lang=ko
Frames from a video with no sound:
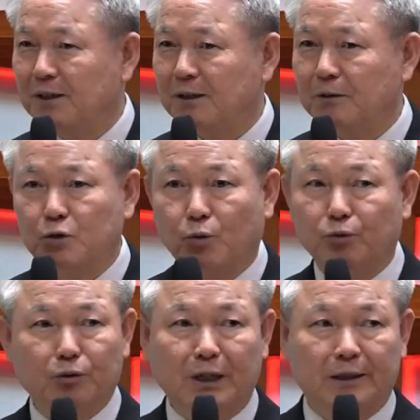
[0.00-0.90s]
우리
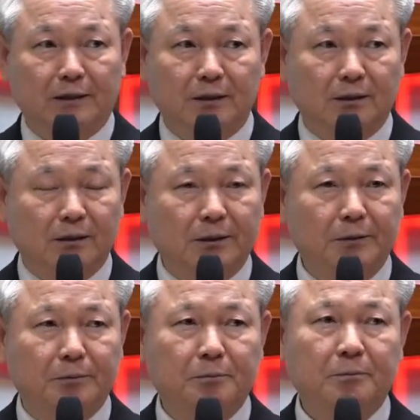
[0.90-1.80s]
종교인
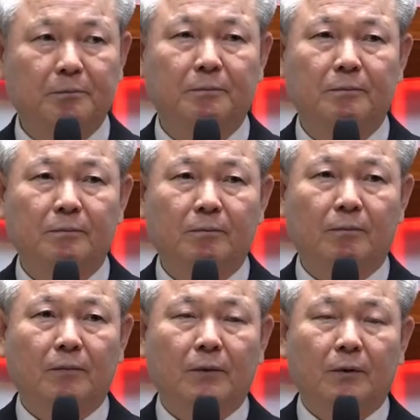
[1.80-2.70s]
아니잖아요.
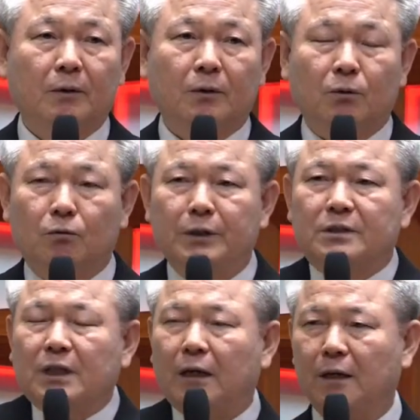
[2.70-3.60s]
우리는
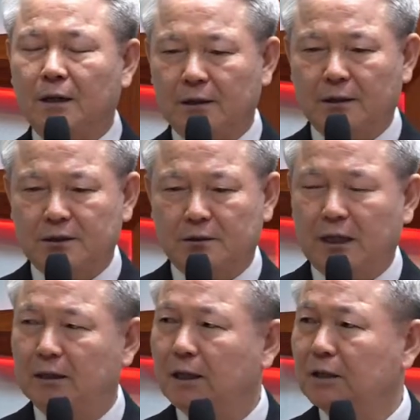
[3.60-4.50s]
살아계신
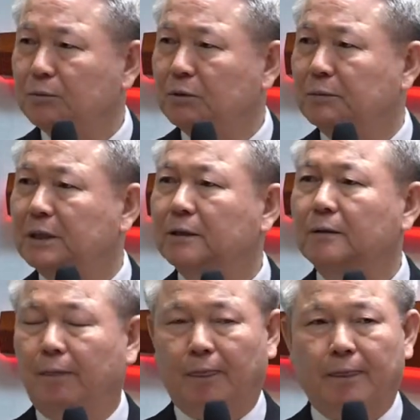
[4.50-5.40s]
하나님을
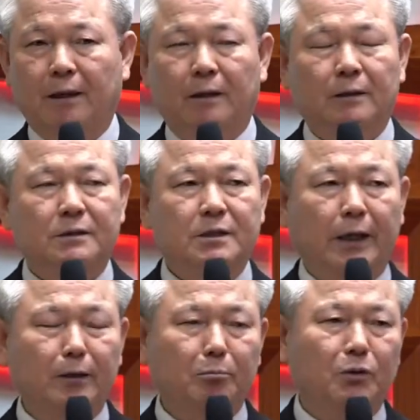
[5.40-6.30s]
믿는
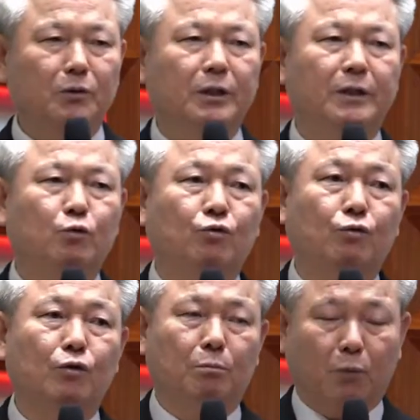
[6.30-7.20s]
생명의
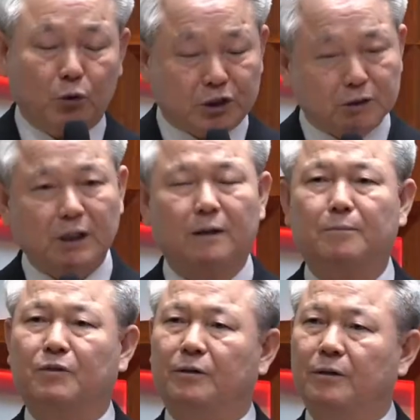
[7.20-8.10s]
주를 모신
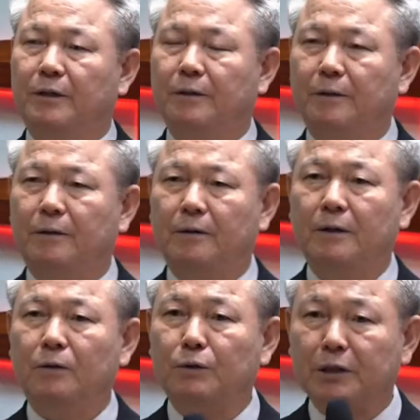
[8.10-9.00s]
사람들이에요.
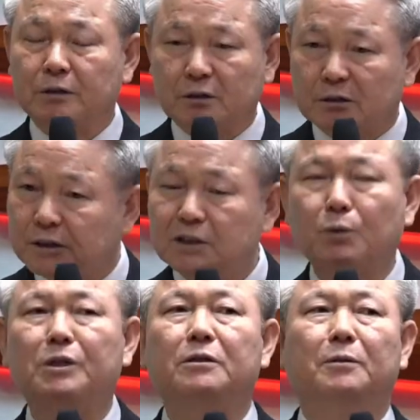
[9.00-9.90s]
우리는
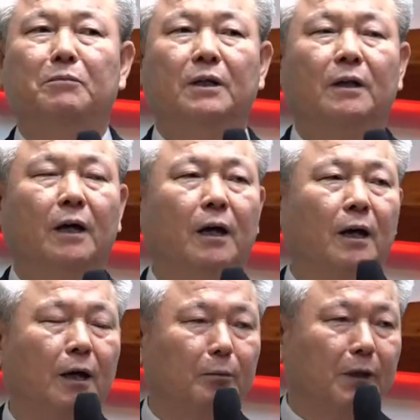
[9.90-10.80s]
그리스도인들입니다.
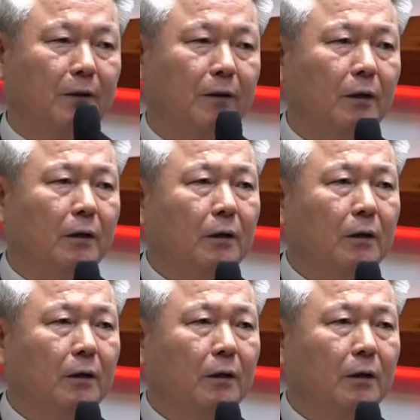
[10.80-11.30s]
아멘.